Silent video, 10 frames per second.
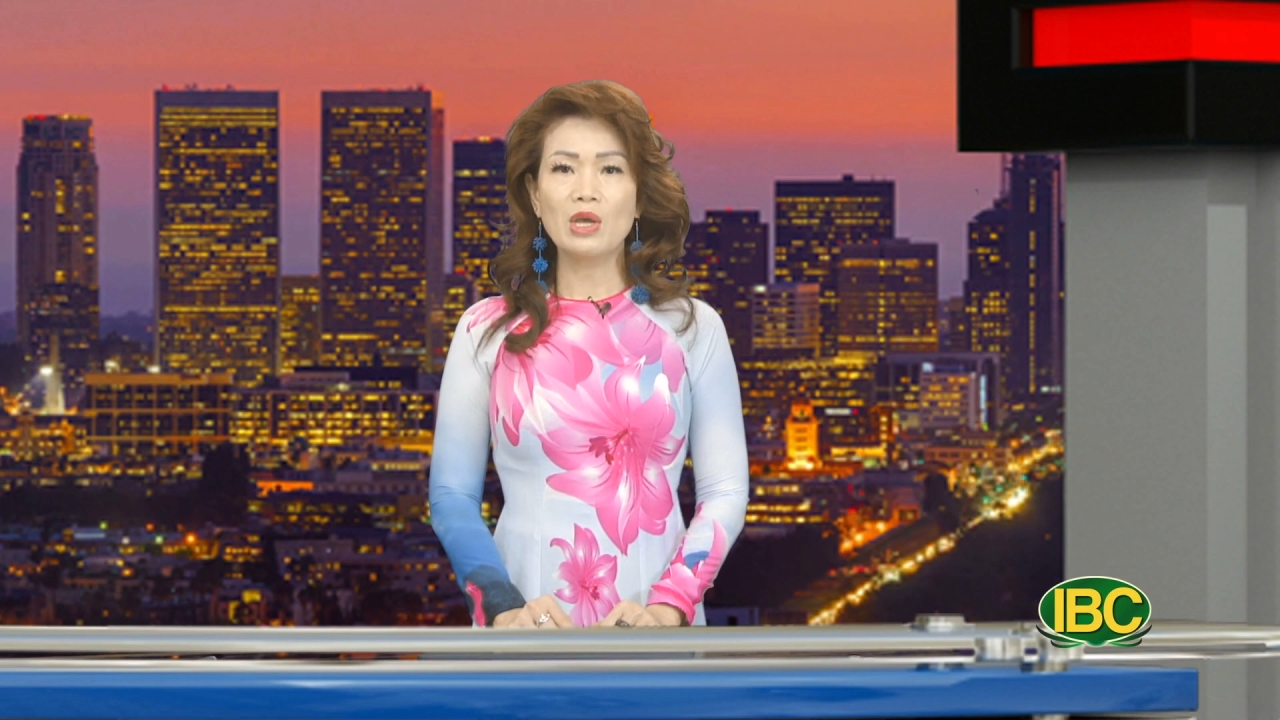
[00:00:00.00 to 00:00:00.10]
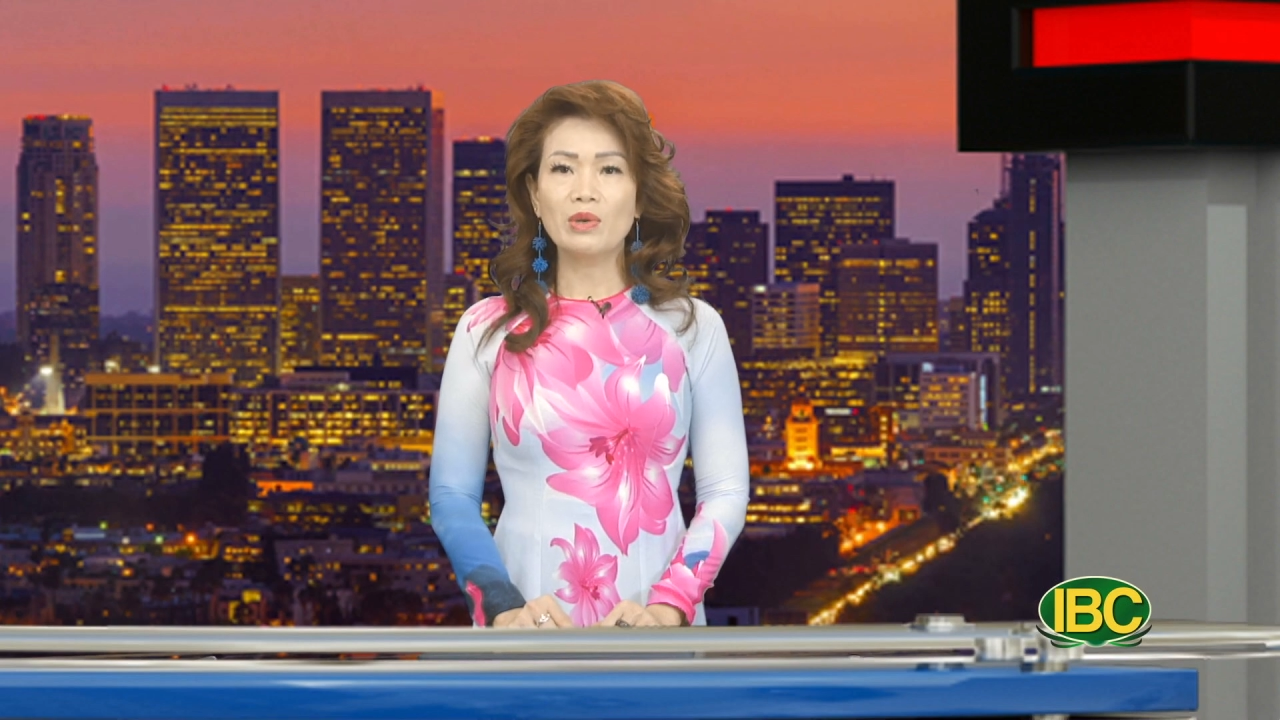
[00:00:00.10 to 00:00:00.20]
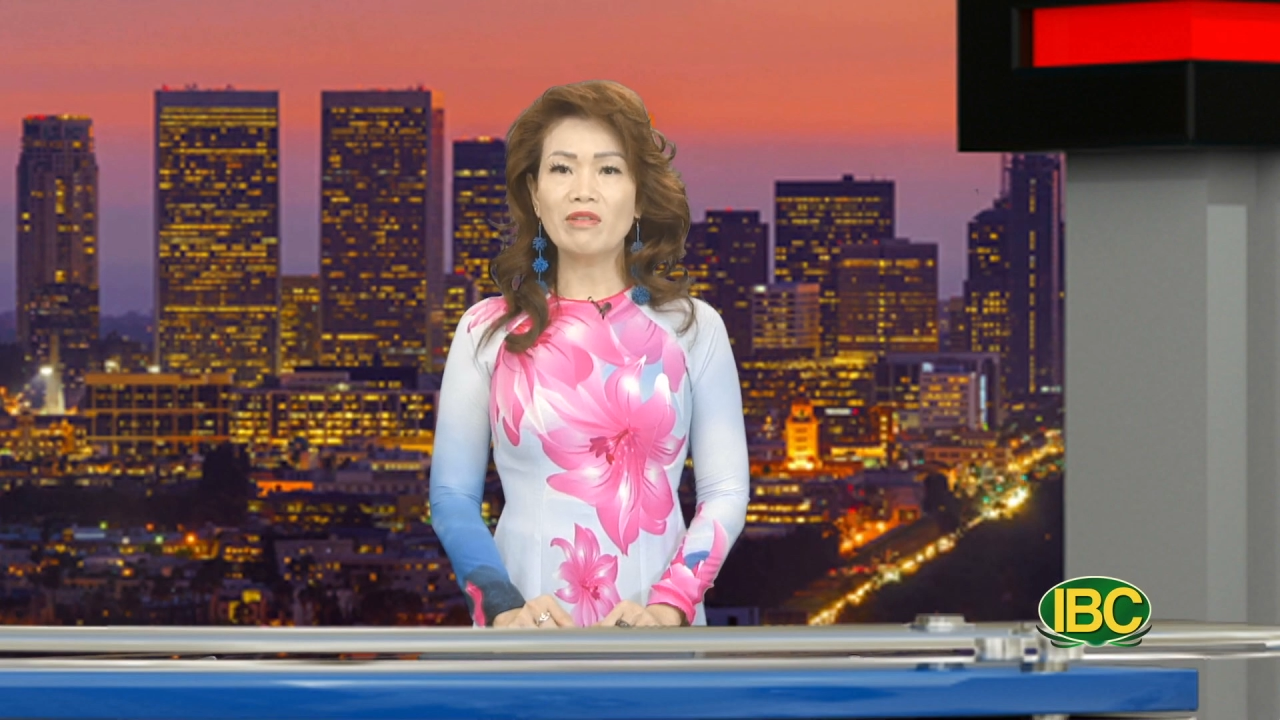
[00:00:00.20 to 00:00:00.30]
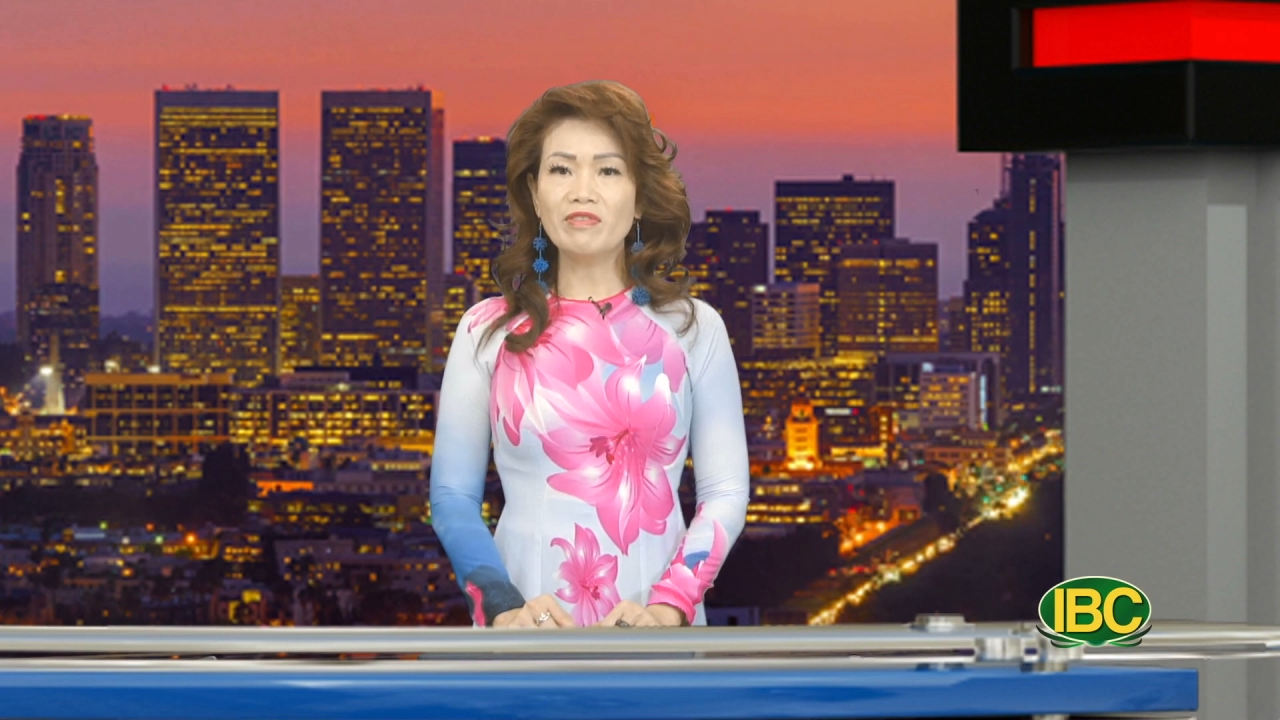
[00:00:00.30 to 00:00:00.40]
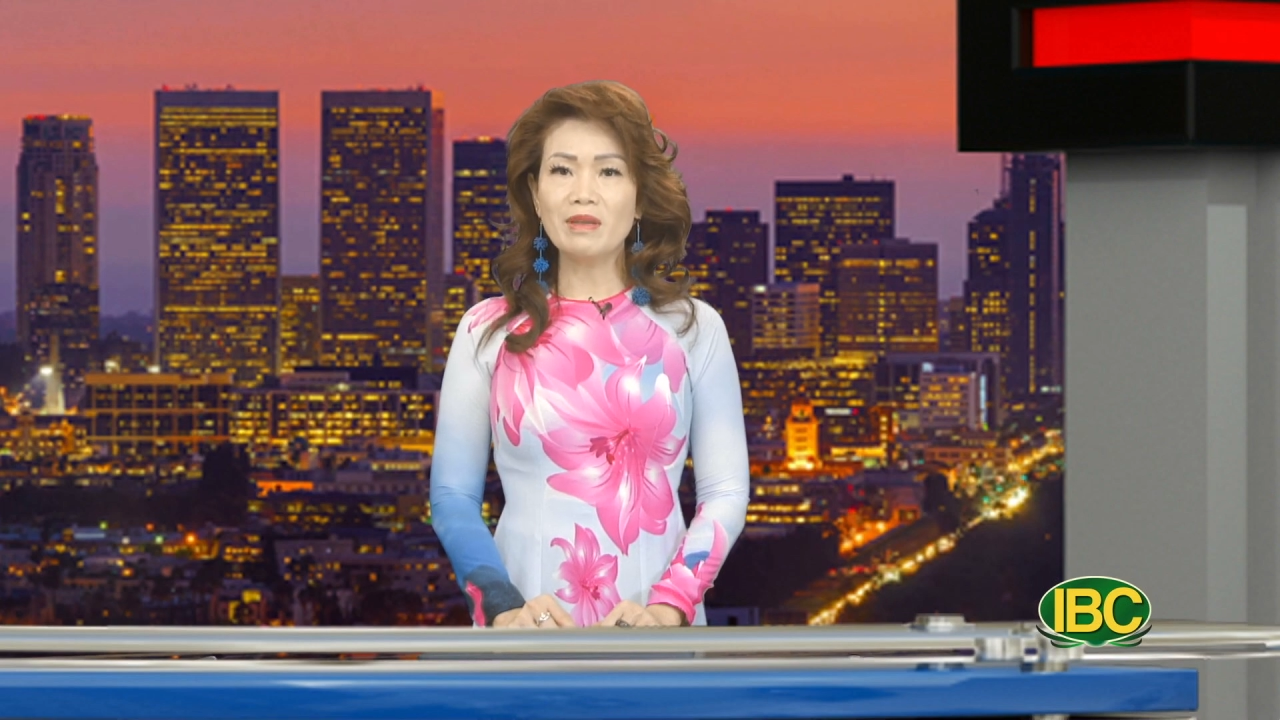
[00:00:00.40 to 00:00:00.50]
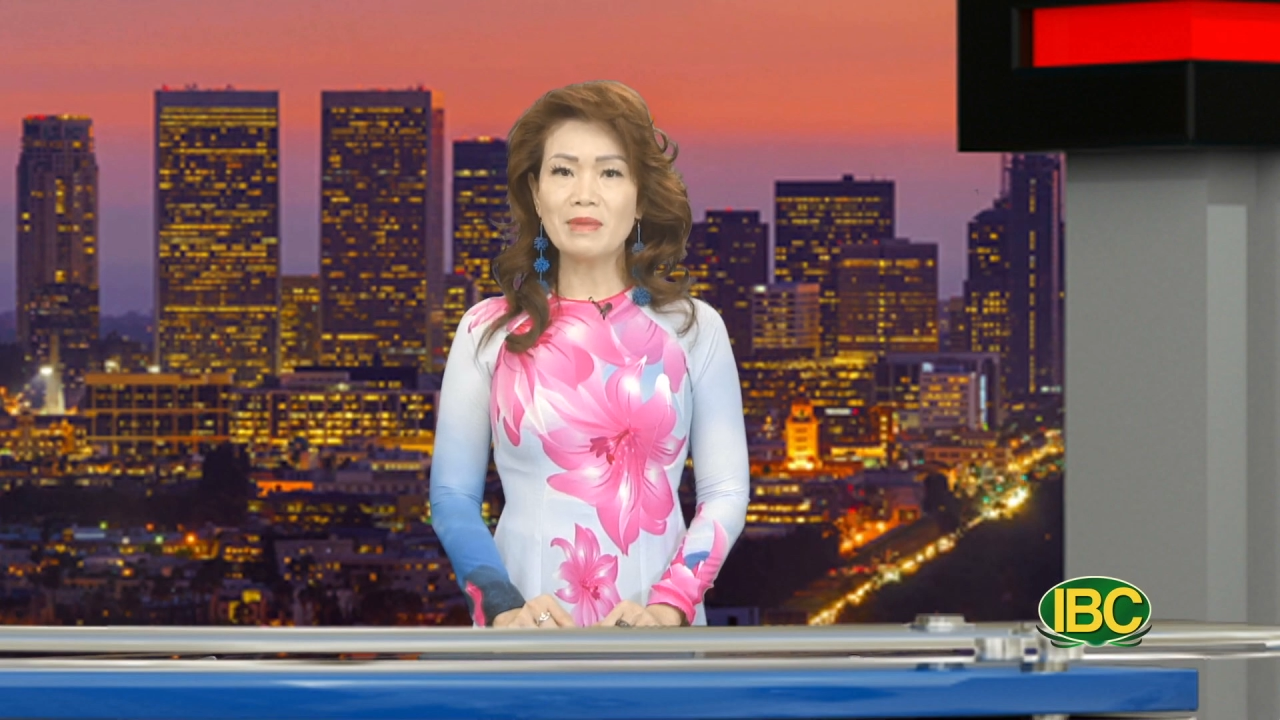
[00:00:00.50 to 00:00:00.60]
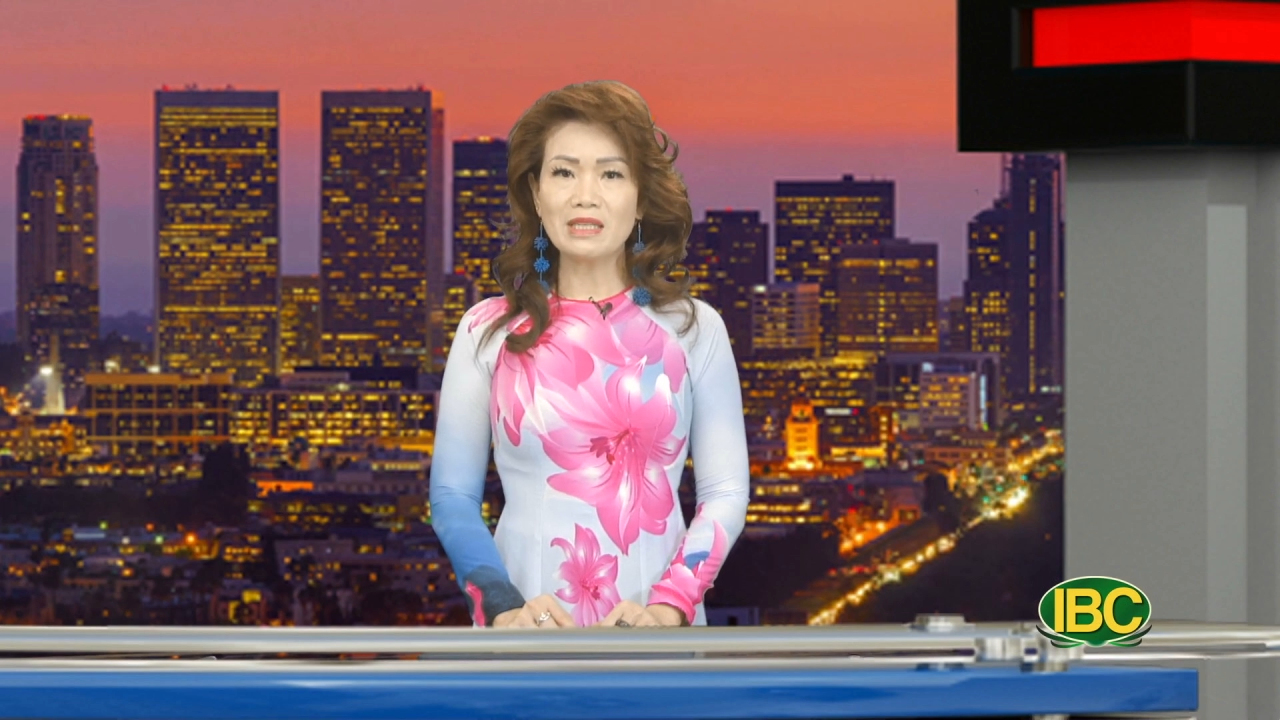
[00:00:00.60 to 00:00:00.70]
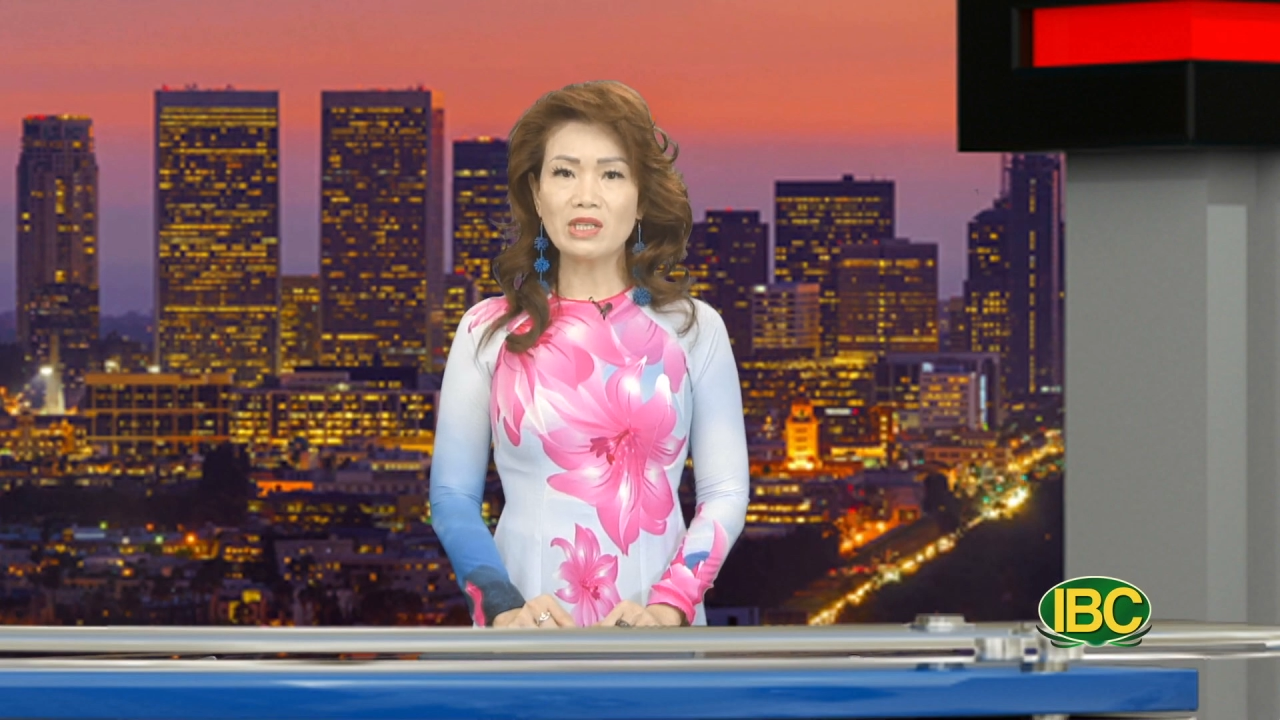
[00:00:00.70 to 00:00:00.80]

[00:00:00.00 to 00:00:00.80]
Đoạn phim đã